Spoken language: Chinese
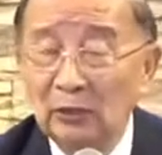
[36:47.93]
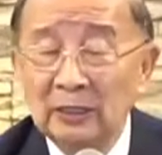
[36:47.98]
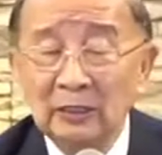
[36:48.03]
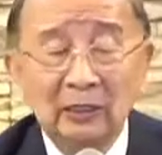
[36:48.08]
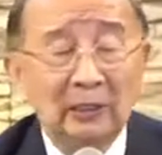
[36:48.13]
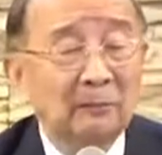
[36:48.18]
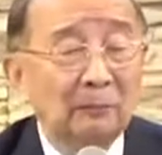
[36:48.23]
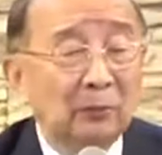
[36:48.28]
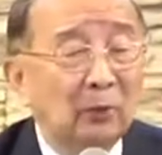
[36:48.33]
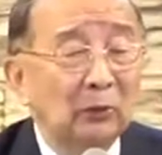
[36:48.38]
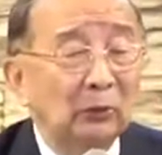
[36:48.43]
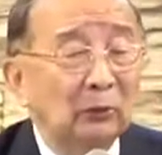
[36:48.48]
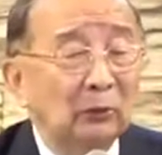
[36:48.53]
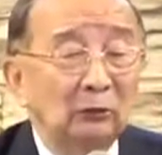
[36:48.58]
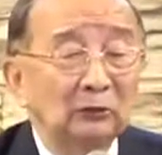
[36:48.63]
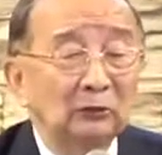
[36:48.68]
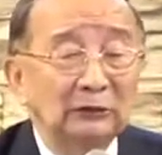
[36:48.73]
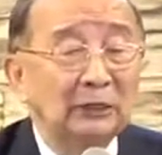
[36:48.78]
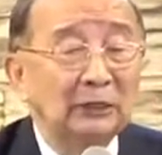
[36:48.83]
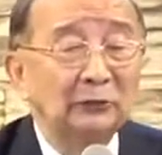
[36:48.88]
一破口，
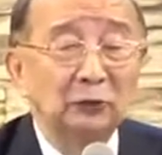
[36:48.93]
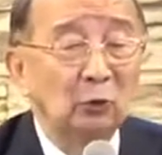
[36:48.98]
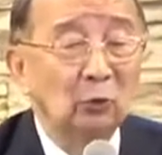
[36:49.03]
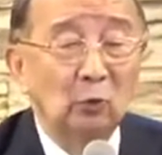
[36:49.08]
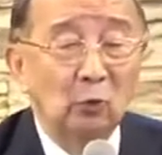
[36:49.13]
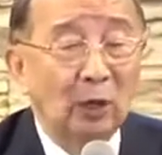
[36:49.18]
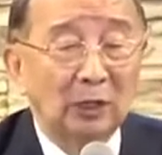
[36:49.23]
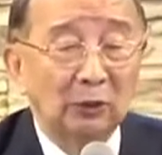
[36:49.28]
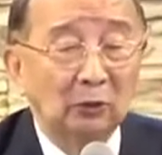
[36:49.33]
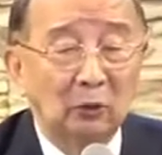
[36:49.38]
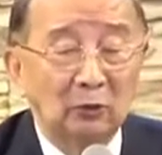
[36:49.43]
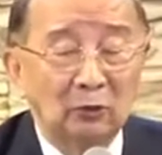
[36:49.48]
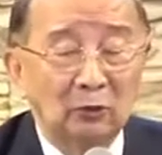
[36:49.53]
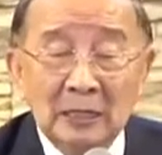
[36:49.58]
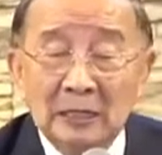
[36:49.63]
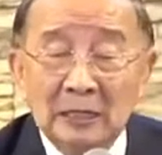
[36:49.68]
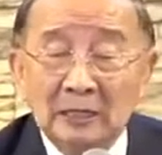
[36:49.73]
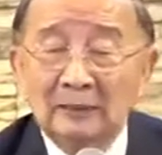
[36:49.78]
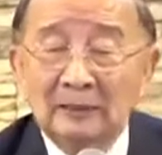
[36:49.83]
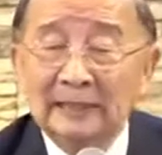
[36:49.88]
他就挂钩。
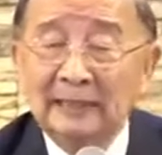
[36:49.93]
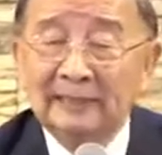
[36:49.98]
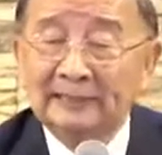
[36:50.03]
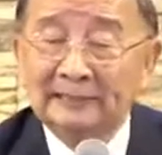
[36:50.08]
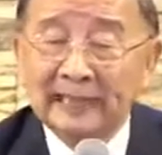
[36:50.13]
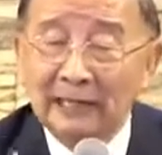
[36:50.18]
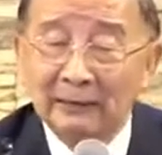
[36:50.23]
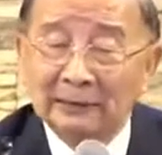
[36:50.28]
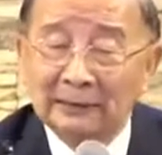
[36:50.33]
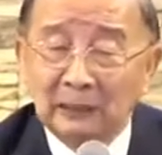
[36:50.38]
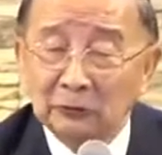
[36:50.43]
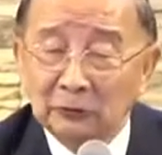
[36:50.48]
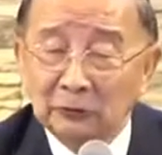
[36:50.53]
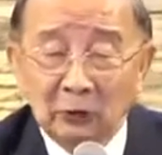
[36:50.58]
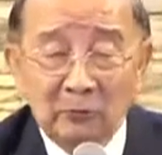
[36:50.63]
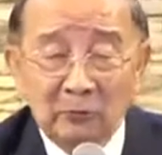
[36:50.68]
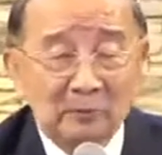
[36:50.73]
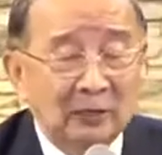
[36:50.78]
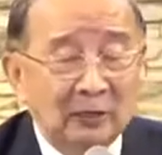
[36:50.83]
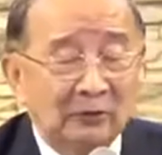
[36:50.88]
你讲到就
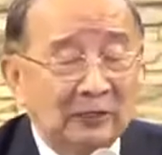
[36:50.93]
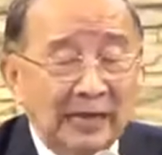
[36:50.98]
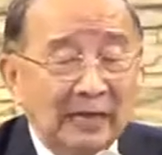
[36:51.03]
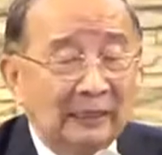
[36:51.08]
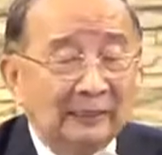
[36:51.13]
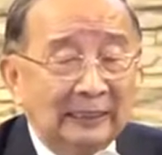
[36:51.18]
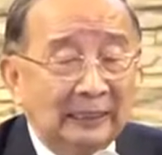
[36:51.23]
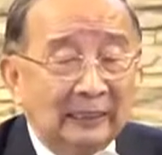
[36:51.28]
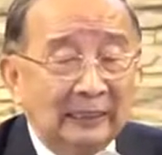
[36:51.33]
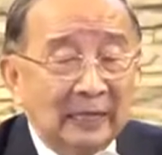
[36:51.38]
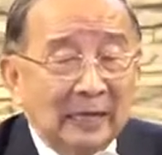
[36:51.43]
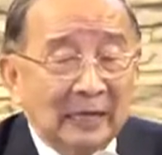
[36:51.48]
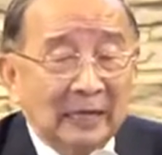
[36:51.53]
没有能力，